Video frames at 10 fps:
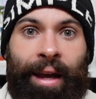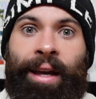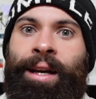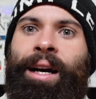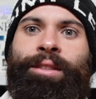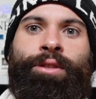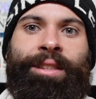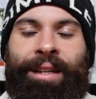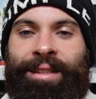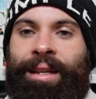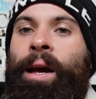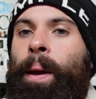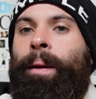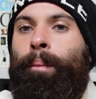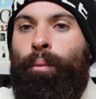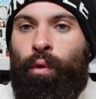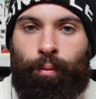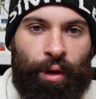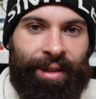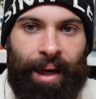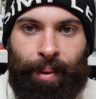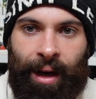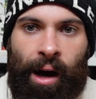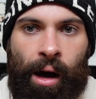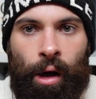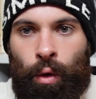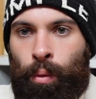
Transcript: et grâce aussi à ses mouvements de caméra,